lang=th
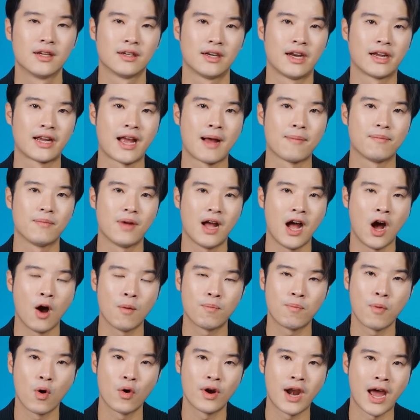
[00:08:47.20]
นะครับเอา
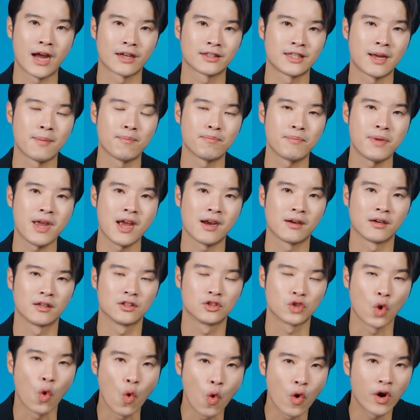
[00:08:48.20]
product champion
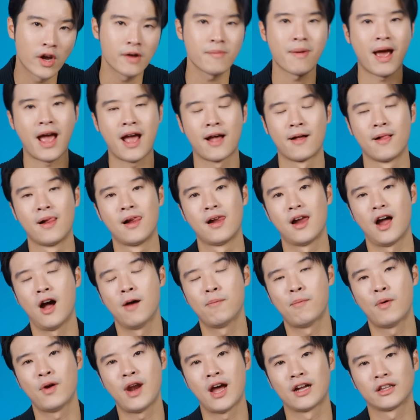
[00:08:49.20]
ชูขึ้นมาเอา
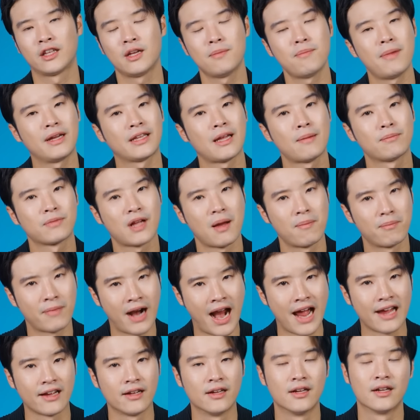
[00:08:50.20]
product ที่ไม่ทำกำ
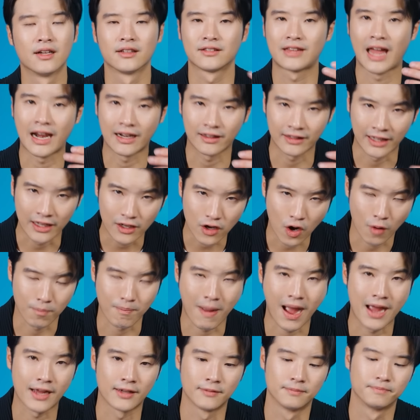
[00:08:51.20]
ไรตัดทิ้งออก
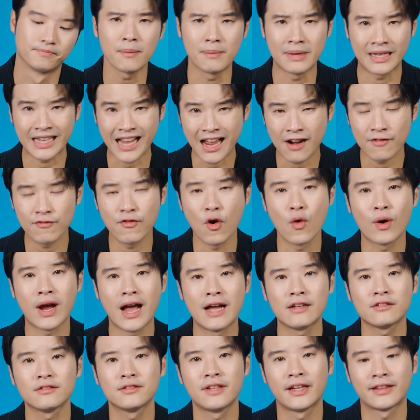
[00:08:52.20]
ไปมีการโฟ
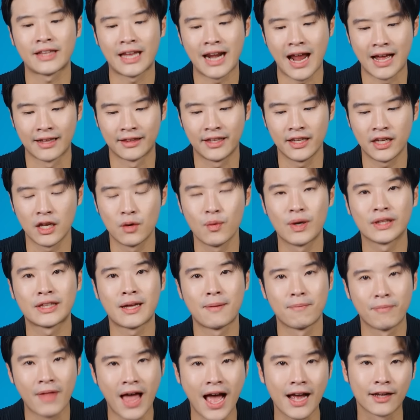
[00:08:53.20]
กัสในตลาดที่คิดว่า
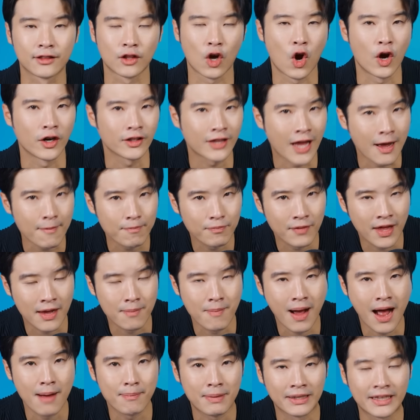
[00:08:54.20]
ทำได้ถอนทับใน
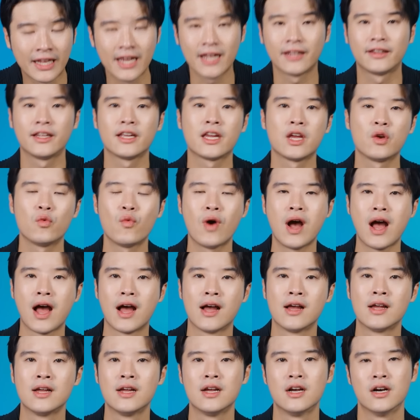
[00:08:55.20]
บางประเทศที่คิดว่า
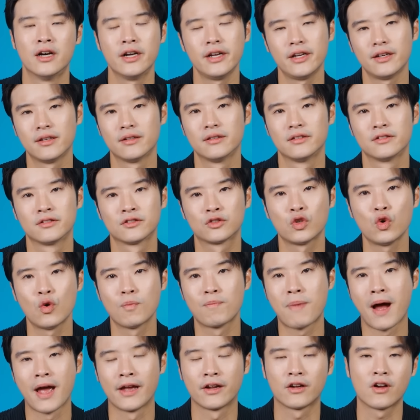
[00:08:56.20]
เฮ้ยสู้
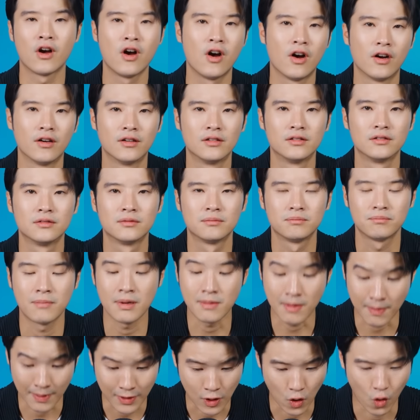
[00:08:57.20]
ไปก็ไม่
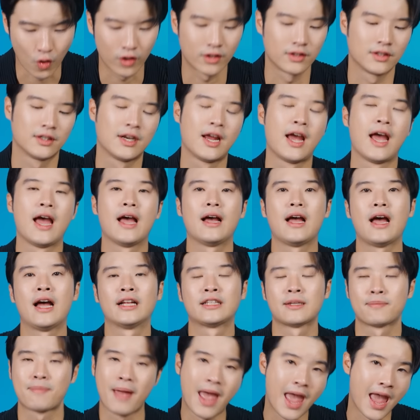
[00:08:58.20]
มีประโยชน์นะฮะอา
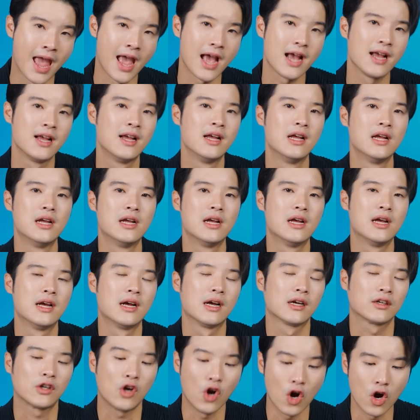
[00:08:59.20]
จจะแพ้
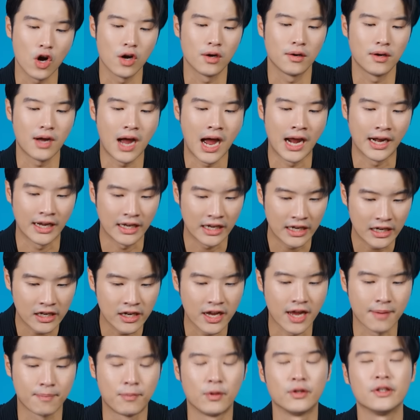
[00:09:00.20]
ก็อันนี้คื
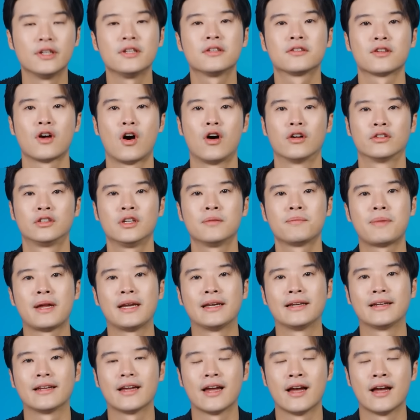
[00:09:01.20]
อเหตุผลที่2ซึ่งเป็น